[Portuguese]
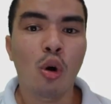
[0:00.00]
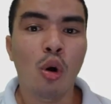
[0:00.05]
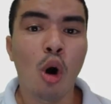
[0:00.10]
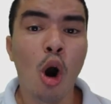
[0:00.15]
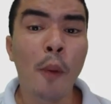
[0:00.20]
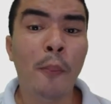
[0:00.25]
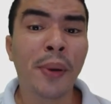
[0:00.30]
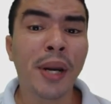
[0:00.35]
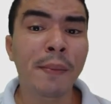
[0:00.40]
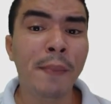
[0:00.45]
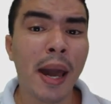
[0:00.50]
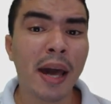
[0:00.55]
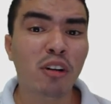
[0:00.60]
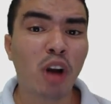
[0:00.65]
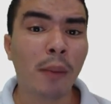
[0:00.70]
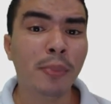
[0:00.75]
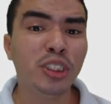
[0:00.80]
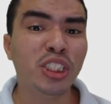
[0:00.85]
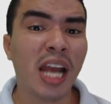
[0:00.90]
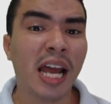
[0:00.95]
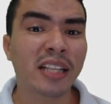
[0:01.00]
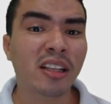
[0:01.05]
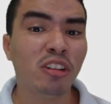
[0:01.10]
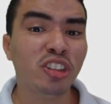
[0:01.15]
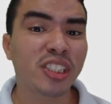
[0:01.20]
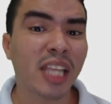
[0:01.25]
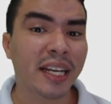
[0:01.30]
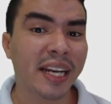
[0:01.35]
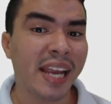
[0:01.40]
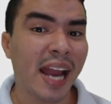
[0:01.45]
O primeiro objeto que eu
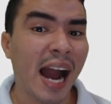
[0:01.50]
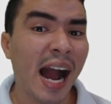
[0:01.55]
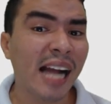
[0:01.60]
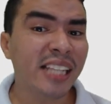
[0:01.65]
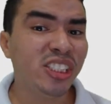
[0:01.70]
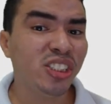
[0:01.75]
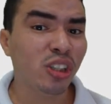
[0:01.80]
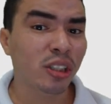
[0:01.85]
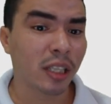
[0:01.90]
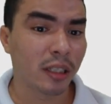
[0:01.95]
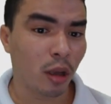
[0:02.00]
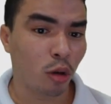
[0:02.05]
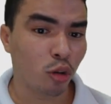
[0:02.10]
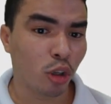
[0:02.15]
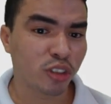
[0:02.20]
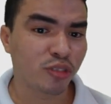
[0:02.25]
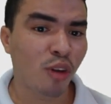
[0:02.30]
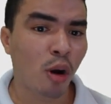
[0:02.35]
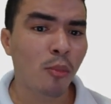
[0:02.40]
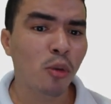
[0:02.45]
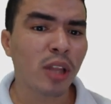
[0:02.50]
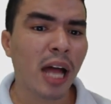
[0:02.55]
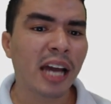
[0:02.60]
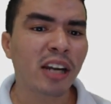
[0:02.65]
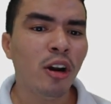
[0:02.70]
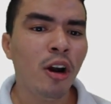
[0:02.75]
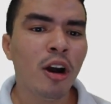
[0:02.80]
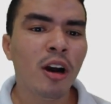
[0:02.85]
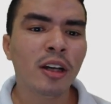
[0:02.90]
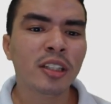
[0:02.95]
estarei adicionando ao nosso
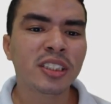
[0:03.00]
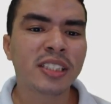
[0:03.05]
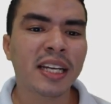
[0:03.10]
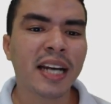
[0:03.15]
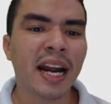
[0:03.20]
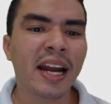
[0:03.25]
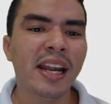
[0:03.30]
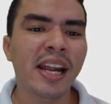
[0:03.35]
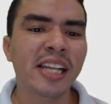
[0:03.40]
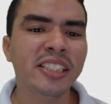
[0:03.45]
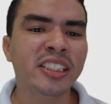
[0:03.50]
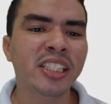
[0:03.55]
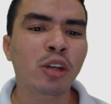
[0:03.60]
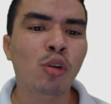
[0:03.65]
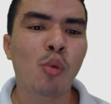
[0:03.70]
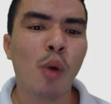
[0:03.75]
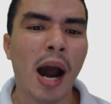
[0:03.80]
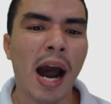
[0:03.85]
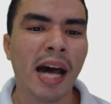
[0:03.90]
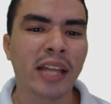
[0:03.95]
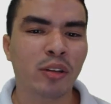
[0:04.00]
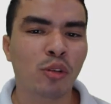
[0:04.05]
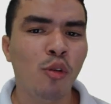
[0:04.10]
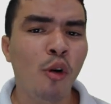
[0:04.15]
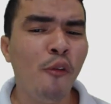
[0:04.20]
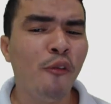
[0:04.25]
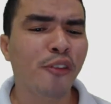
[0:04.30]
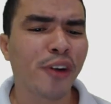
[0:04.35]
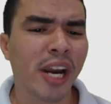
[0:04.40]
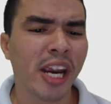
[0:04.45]
formulário será esse quadro,
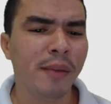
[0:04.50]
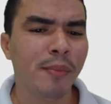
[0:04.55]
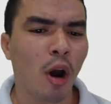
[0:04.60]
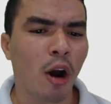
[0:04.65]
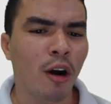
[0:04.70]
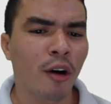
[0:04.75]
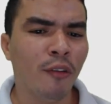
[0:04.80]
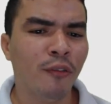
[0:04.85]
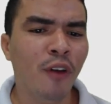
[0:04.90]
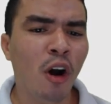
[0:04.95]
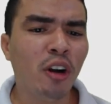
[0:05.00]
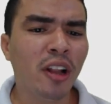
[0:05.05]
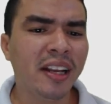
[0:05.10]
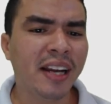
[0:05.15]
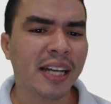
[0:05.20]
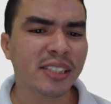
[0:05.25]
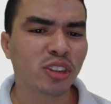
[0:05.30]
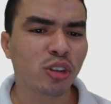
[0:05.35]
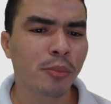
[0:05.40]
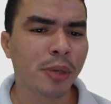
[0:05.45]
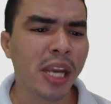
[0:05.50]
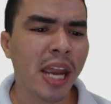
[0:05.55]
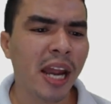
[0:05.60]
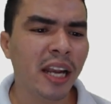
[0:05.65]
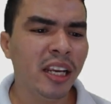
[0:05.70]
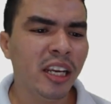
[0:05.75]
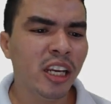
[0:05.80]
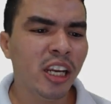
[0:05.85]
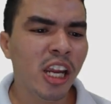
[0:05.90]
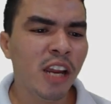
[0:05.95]
o frame. Ó. Vou clicar sobre
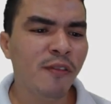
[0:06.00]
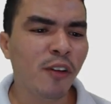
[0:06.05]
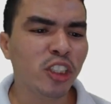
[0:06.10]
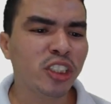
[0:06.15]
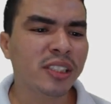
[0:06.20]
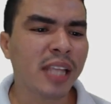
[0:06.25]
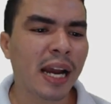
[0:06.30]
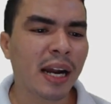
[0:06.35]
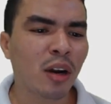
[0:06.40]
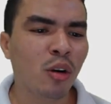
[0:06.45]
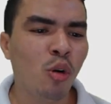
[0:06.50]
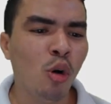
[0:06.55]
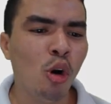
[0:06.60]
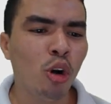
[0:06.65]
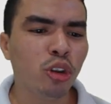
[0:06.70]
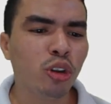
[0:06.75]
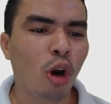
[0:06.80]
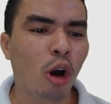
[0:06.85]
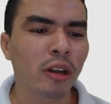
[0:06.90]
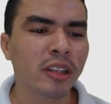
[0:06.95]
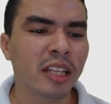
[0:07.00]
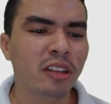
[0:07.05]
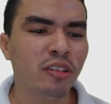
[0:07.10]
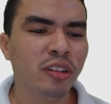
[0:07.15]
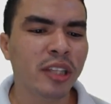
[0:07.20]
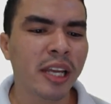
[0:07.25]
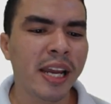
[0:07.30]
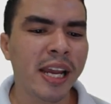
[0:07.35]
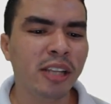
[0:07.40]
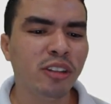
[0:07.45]
ele e vou estar contornando
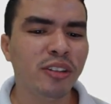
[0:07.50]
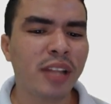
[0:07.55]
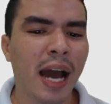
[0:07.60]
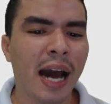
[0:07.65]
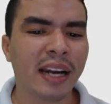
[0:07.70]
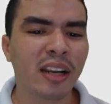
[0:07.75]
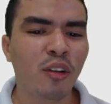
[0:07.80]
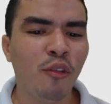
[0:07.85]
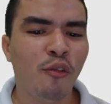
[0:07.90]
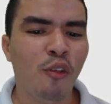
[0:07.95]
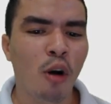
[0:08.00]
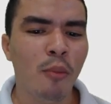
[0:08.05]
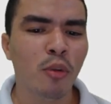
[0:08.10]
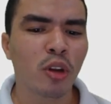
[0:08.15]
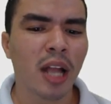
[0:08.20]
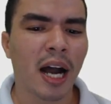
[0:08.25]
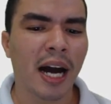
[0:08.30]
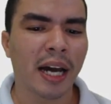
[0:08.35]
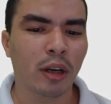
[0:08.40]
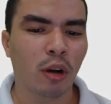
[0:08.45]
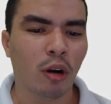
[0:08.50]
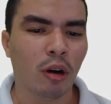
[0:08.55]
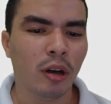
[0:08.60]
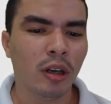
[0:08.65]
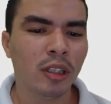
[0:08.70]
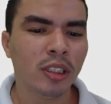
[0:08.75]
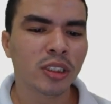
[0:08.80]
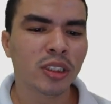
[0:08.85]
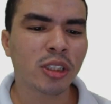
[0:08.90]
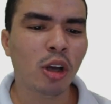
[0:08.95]
dentro da área do formulário. Ó.
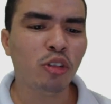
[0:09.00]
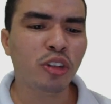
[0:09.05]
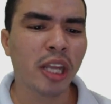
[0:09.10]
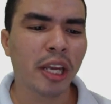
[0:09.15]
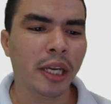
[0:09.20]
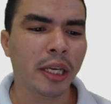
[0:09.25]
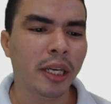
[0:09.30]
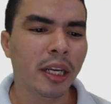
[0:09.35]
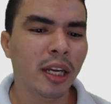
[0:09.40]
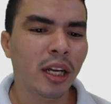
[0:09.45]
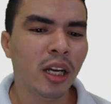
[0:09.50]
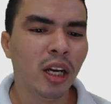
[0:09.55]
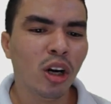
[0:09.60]
Soltei.